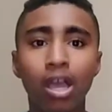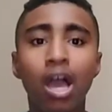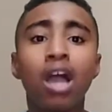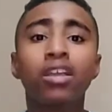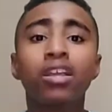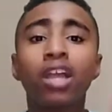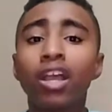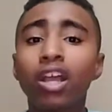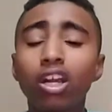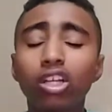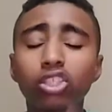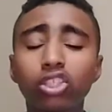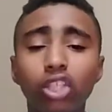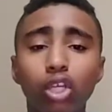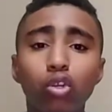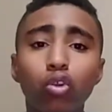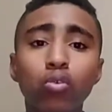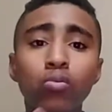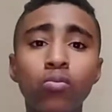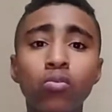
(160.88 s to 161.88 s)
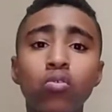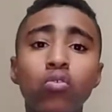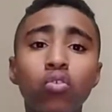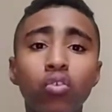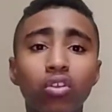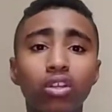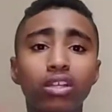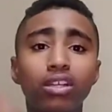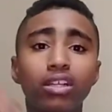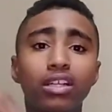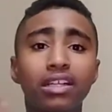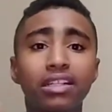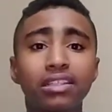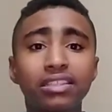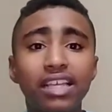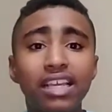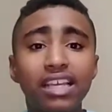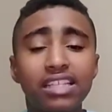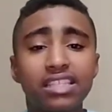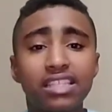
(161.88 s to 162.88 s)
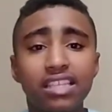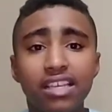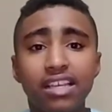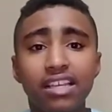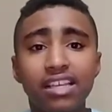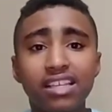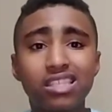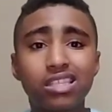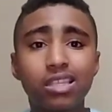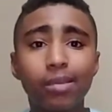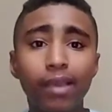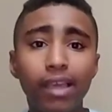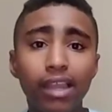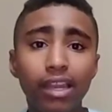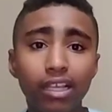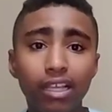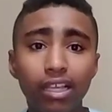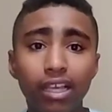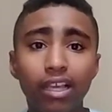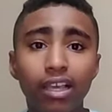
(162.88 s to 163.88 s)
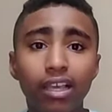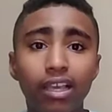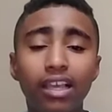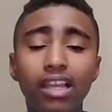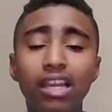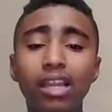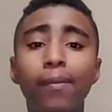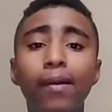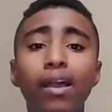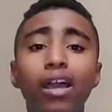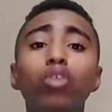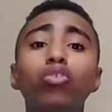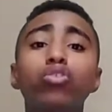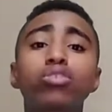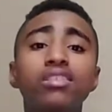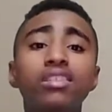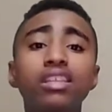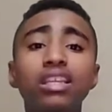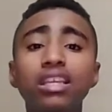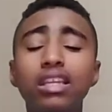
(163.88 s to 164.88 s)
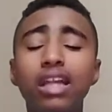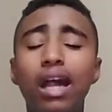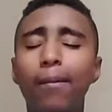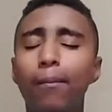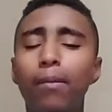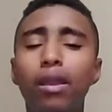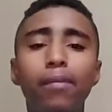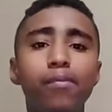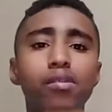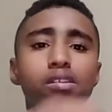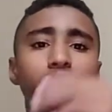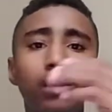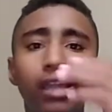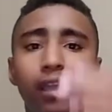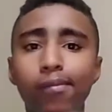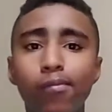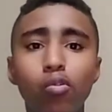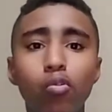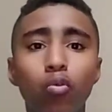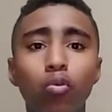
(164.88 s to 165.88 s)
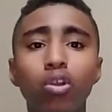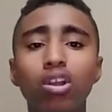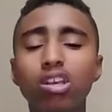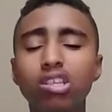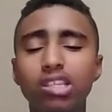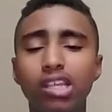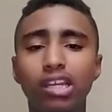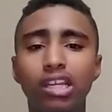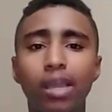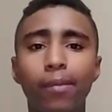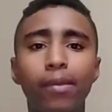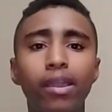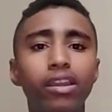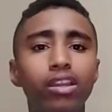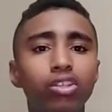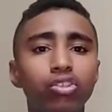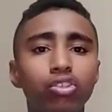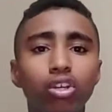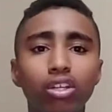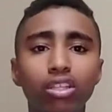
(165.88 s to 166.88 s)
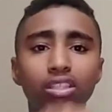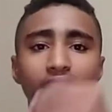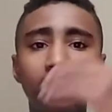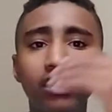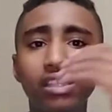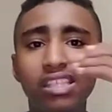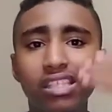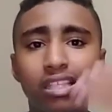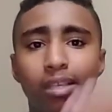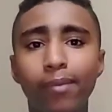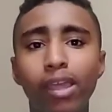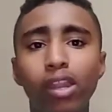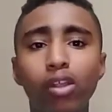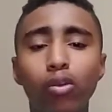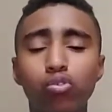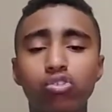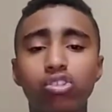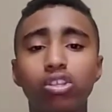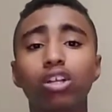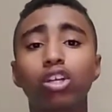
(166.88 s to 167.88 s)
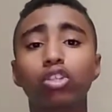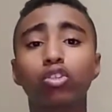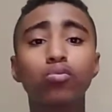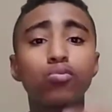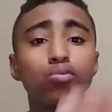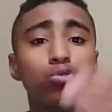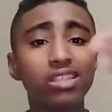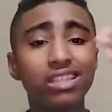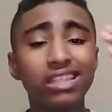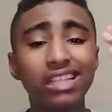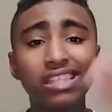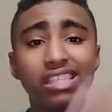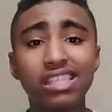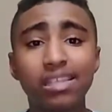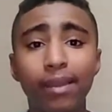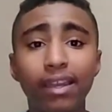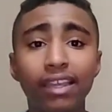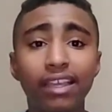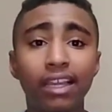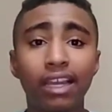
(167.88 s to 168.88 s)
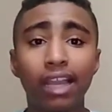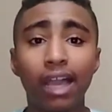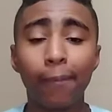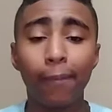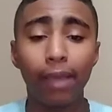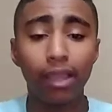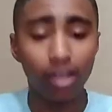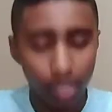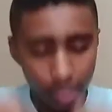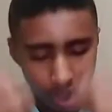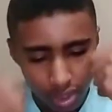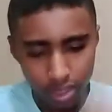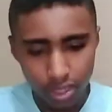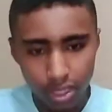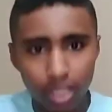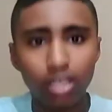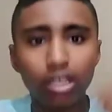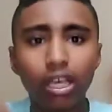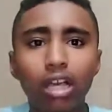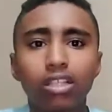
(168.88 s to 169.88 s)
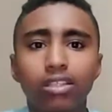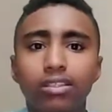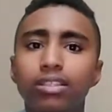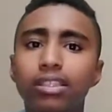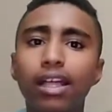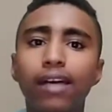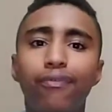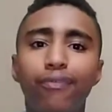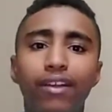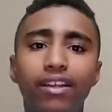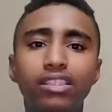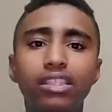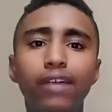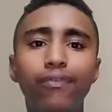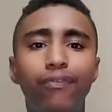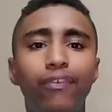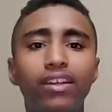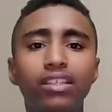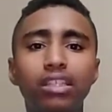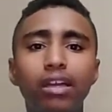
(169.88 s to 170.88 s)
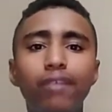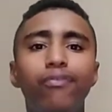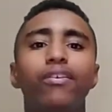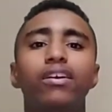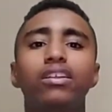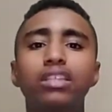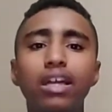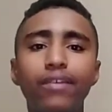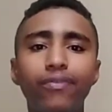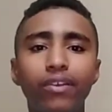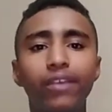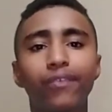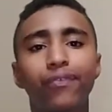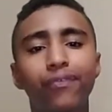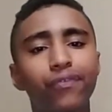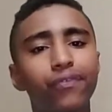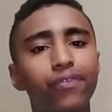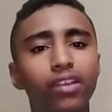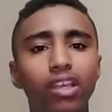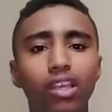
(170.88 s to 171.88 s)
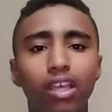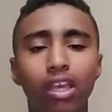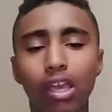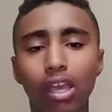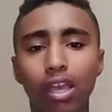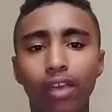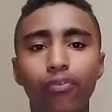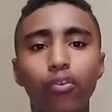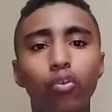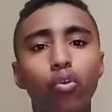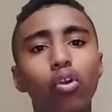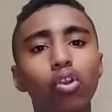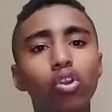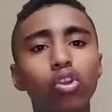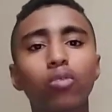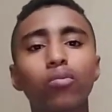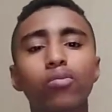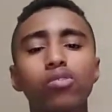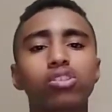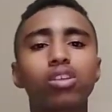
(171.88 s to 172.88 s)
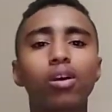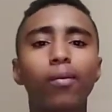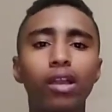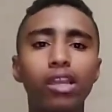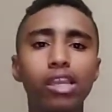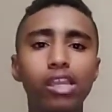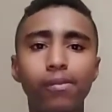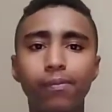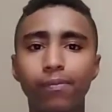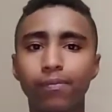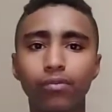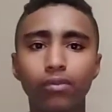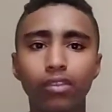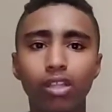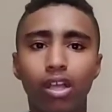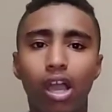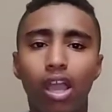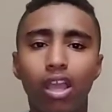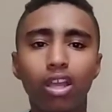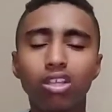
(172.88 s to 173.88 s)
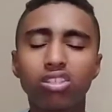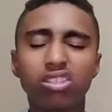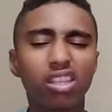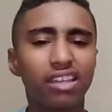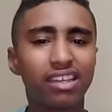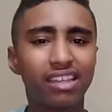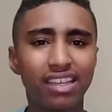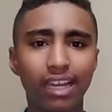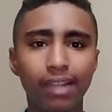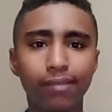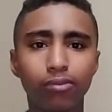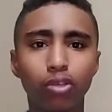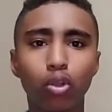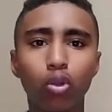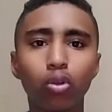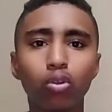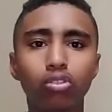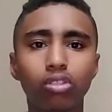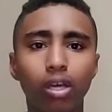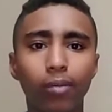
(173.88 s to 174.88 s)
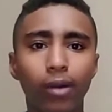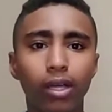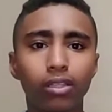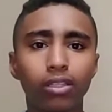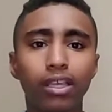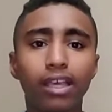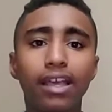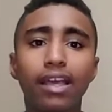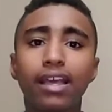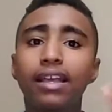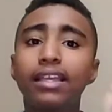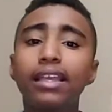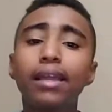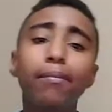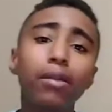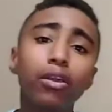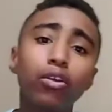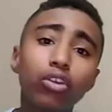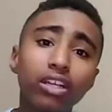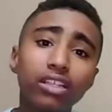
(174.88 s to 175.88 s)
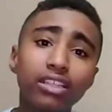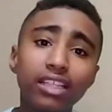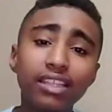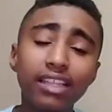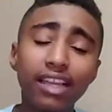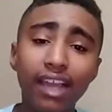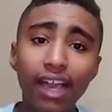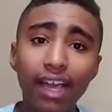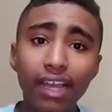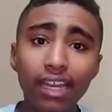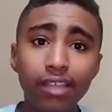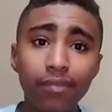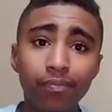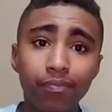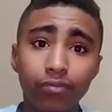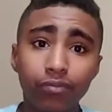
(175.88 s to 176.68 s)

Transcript: يا يخسر جمهور نادي الزمالك اللي بقاله سنين عمال بيدعمه ويخسر كمان اداره نادي الزمالك وثقه جمهور نادي الزمالك اللي عمال دفع دفع دفع دفع في في كل يوم اصابه ليه هيخسر الكلام ده كله طبعا يا اما يروح النادي الاهلي